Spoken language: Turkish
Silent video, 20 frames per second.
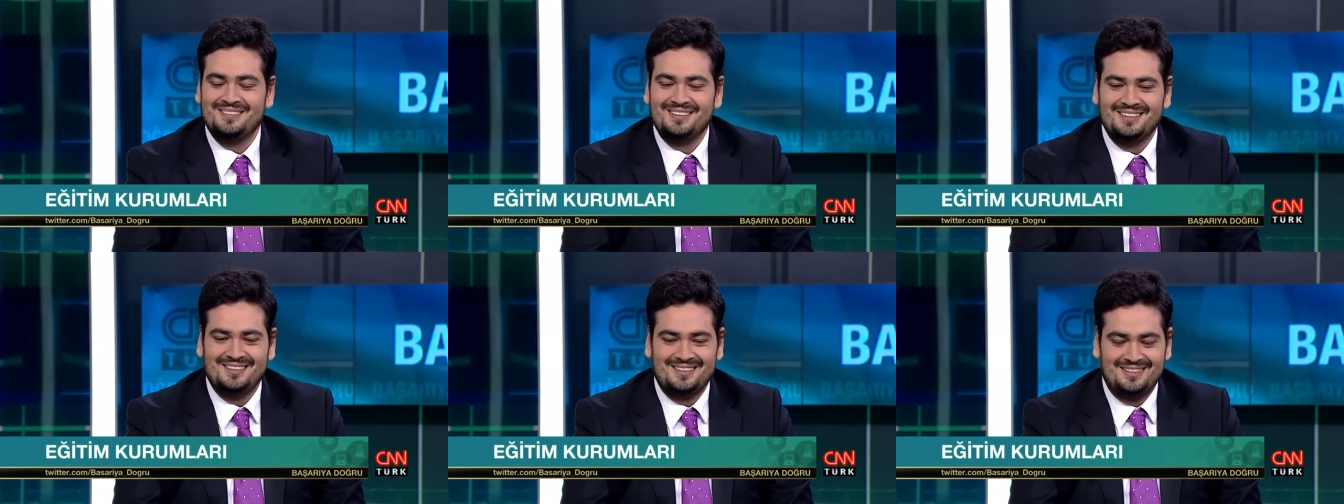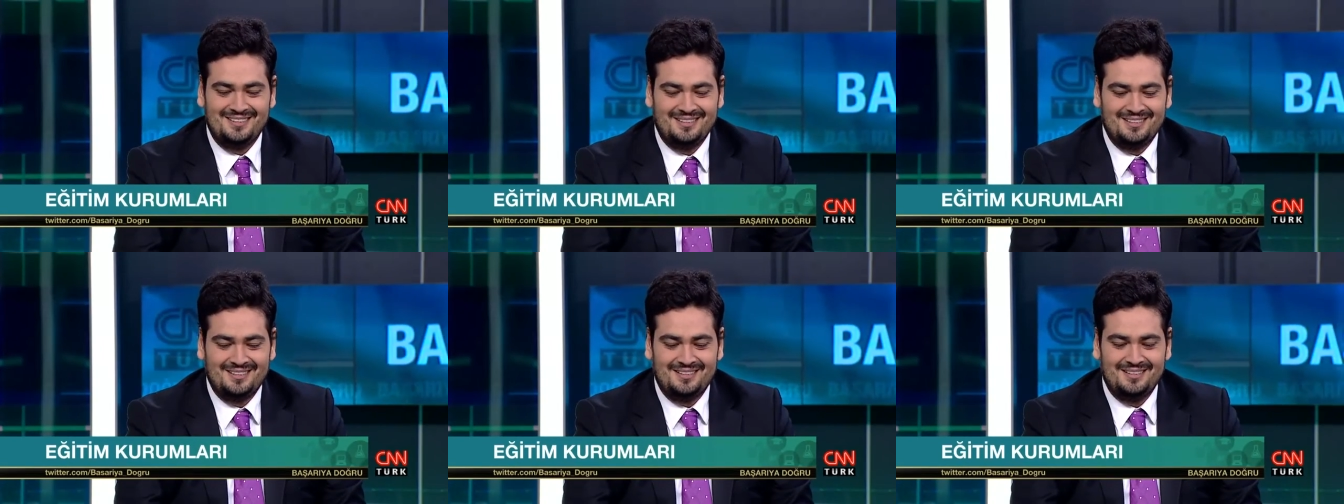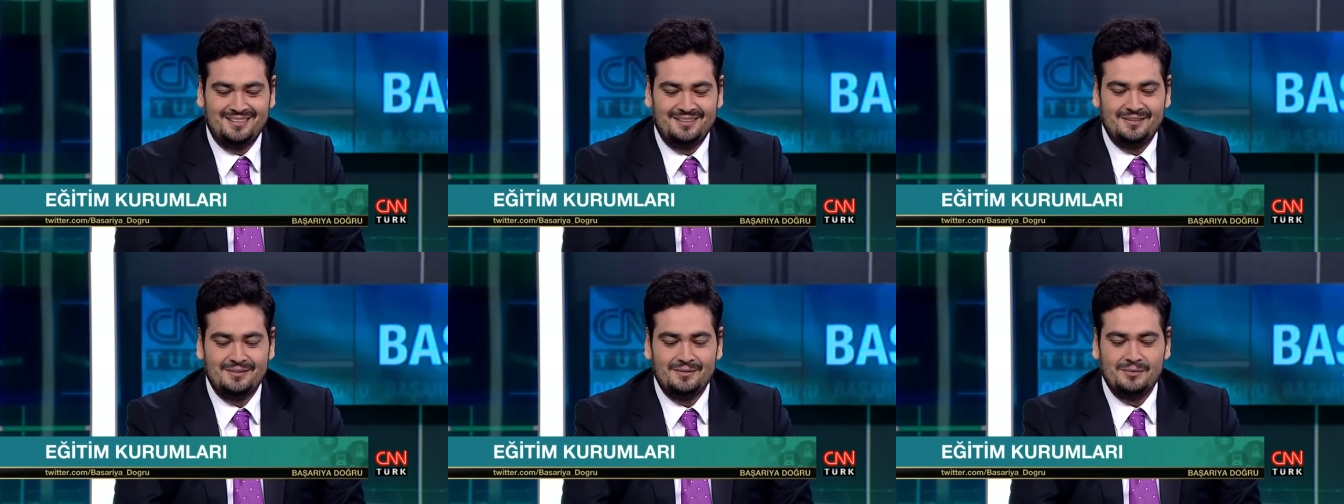
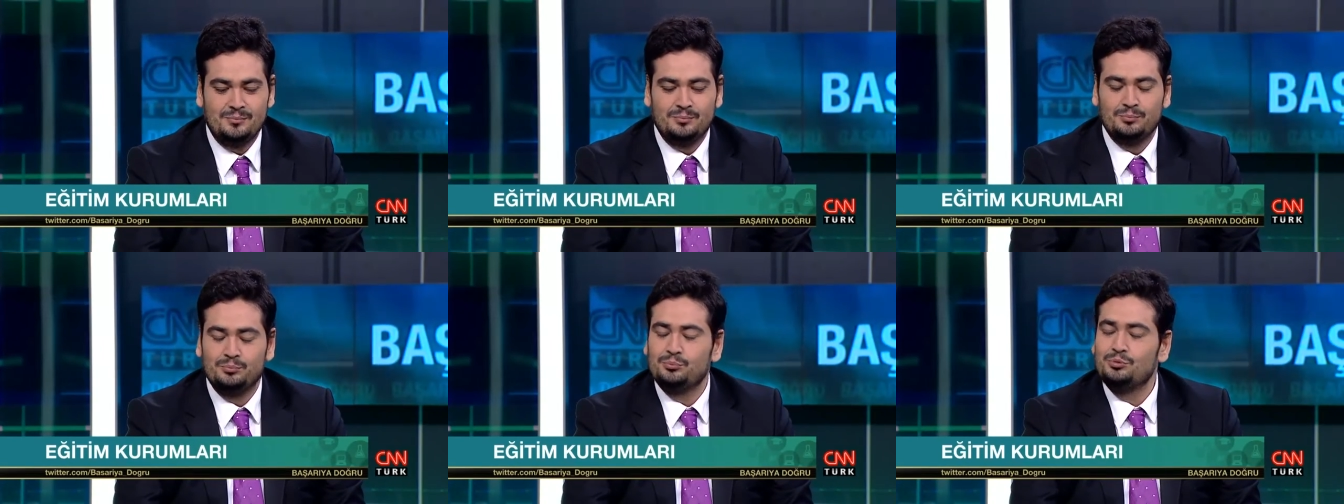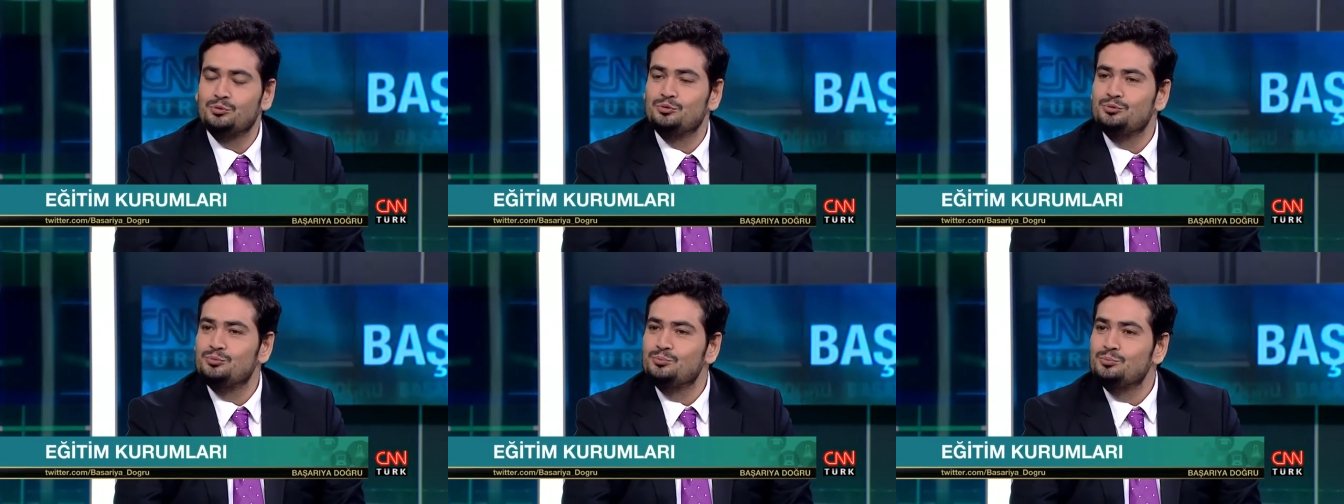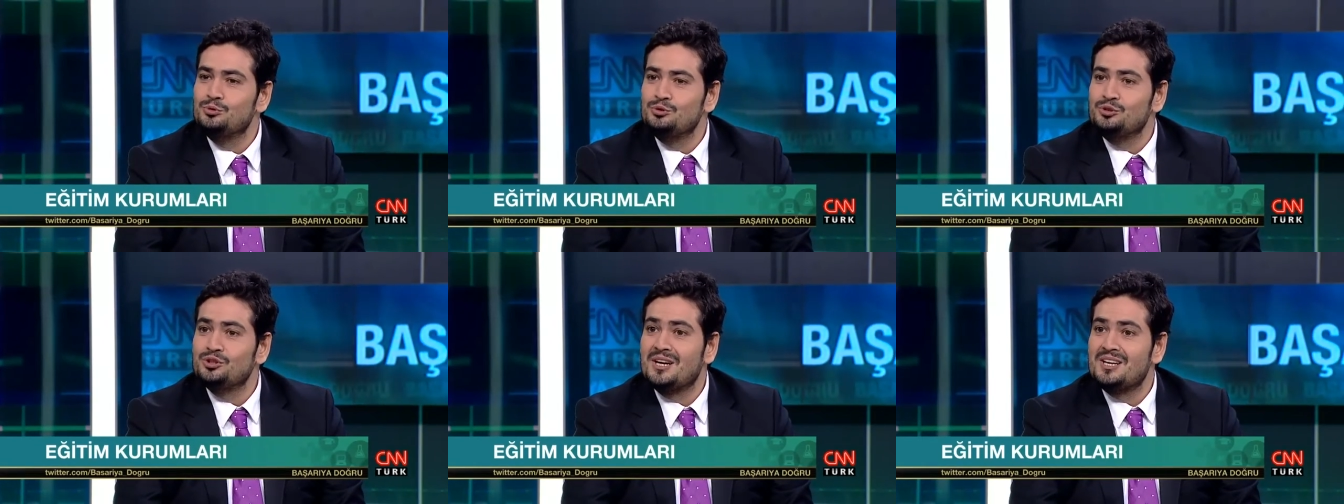Ee, bu,
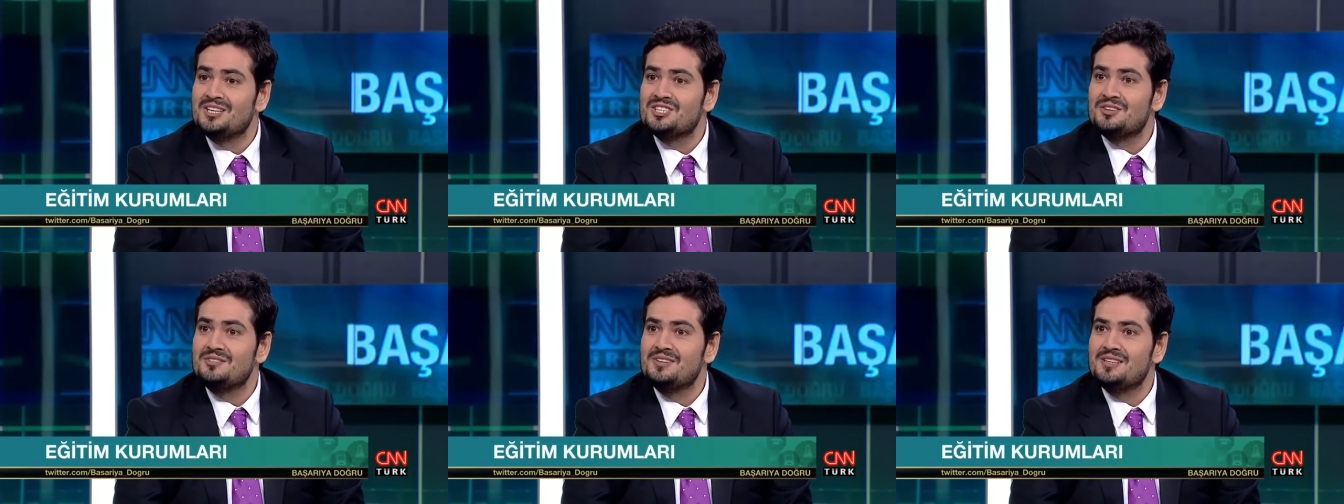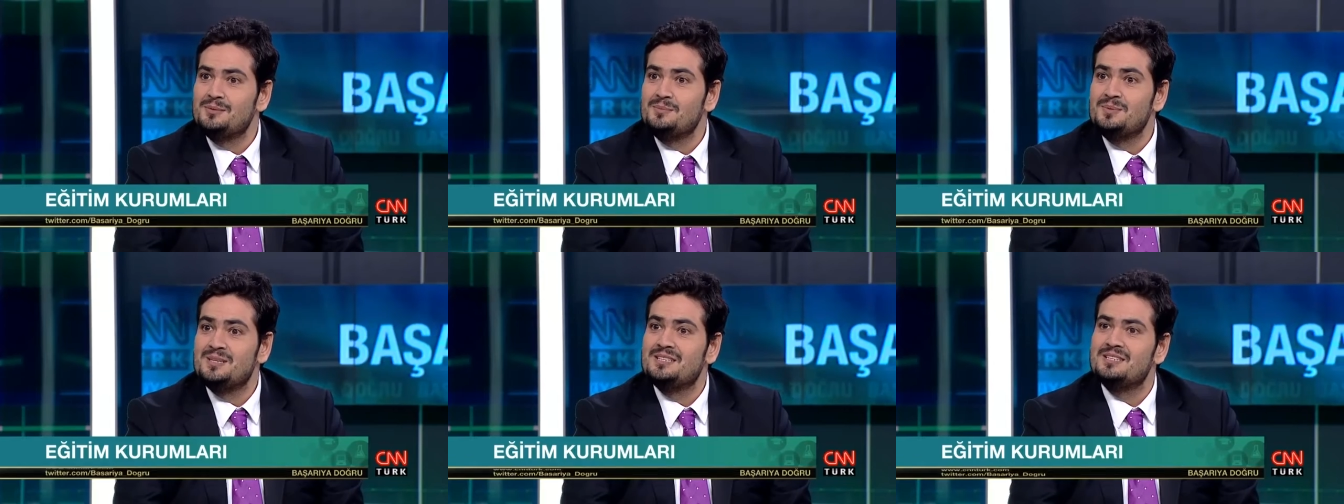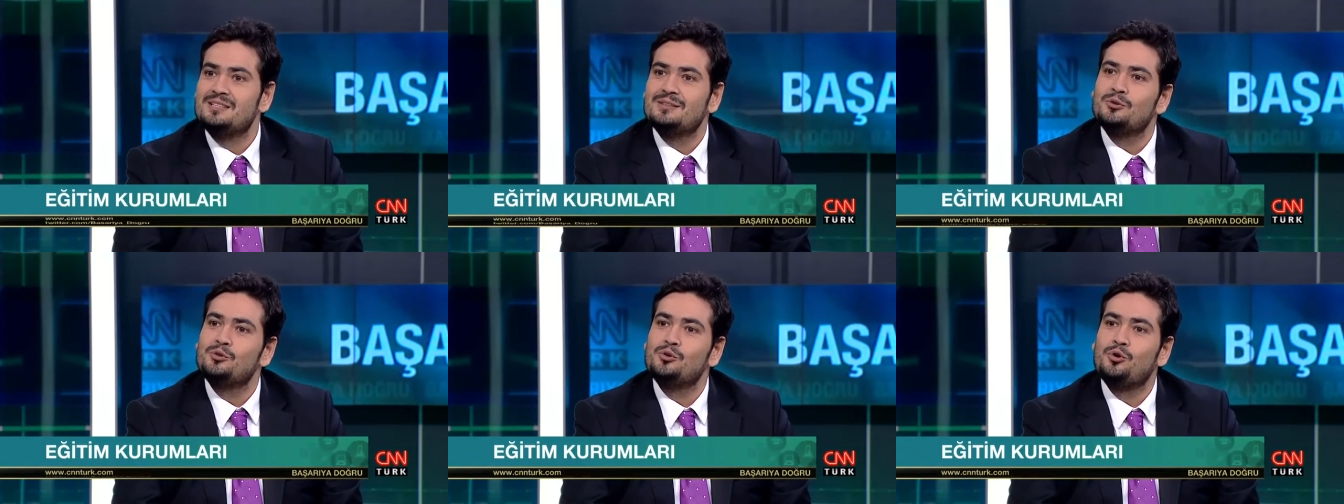bu çerçevede bir
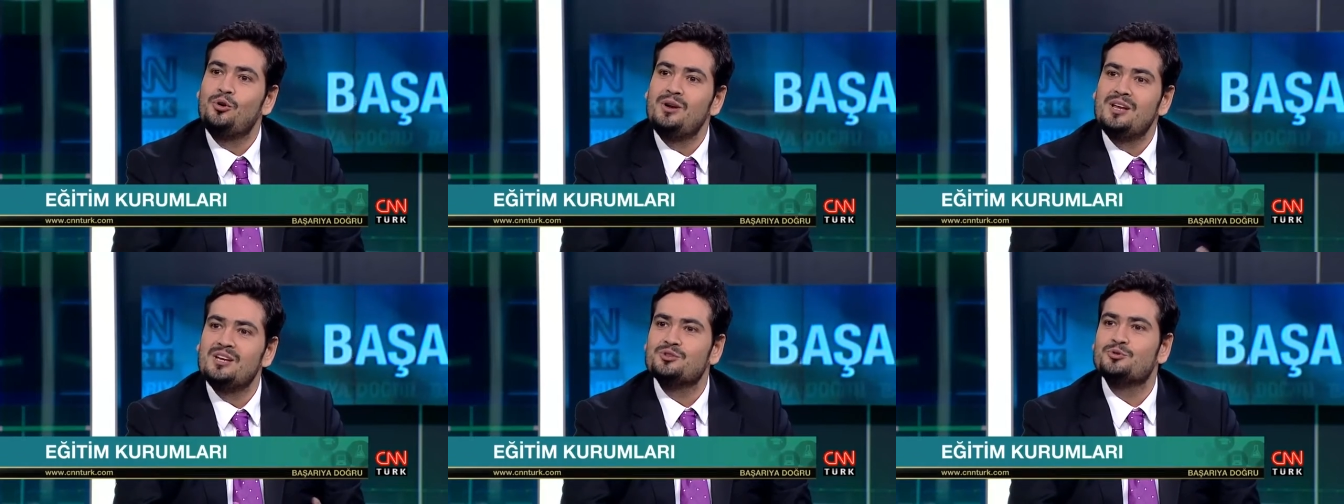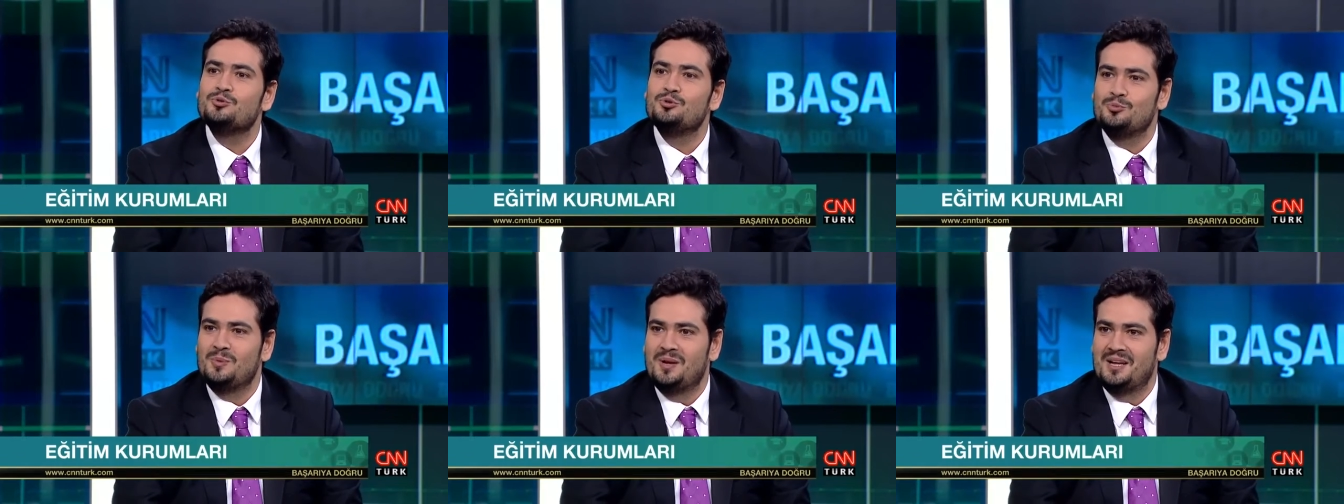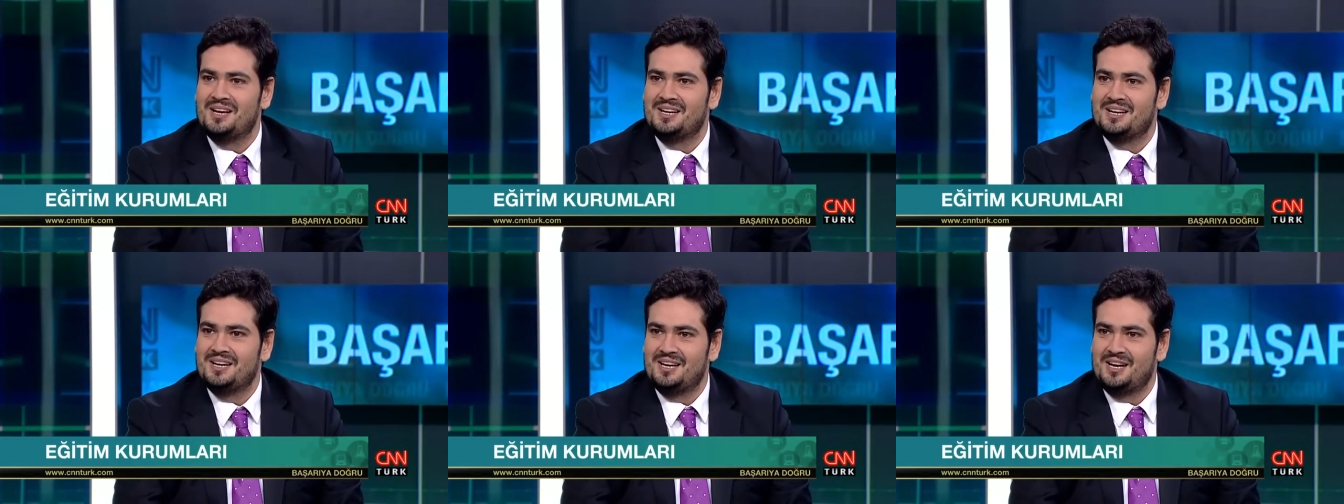kolej
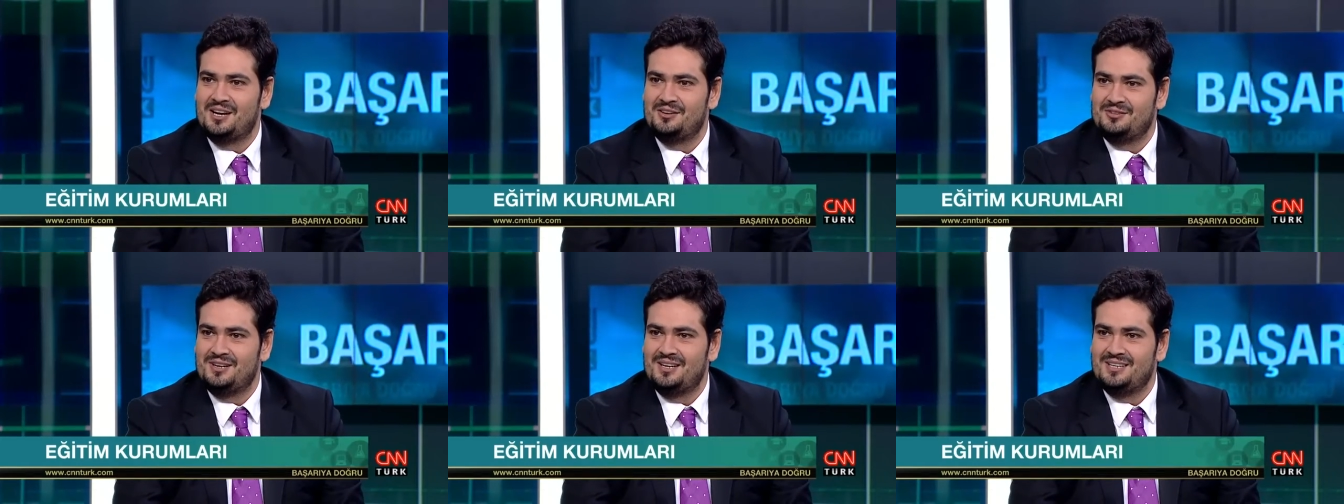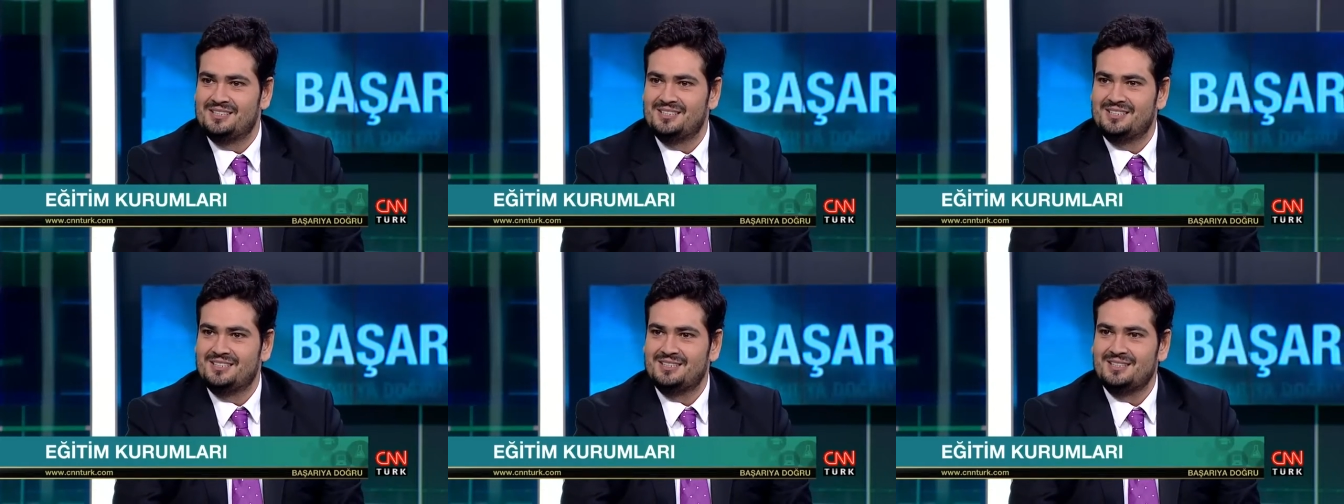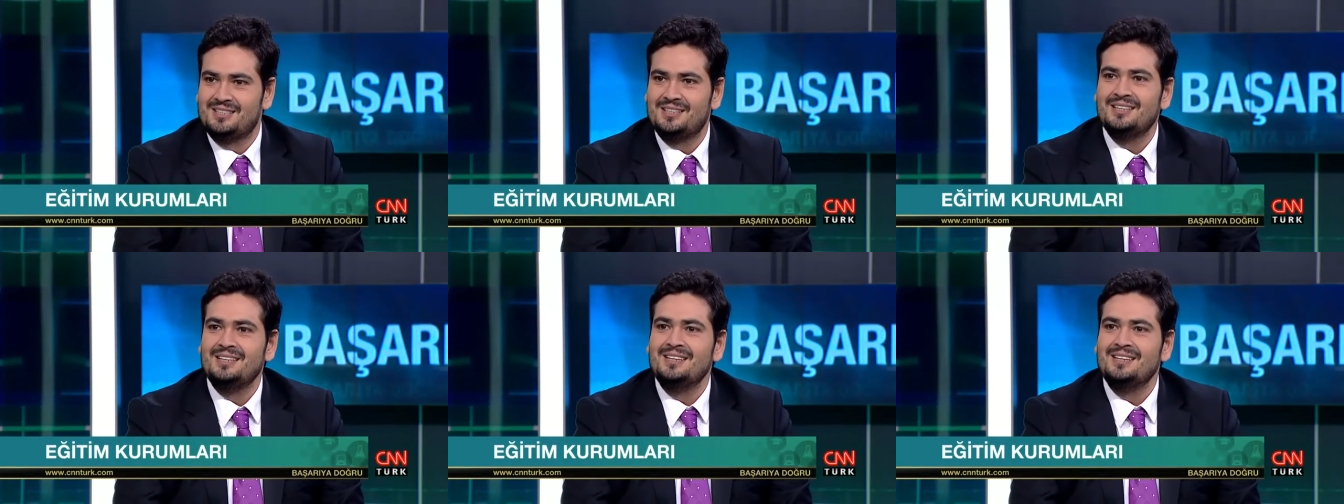kurmaya karar verdik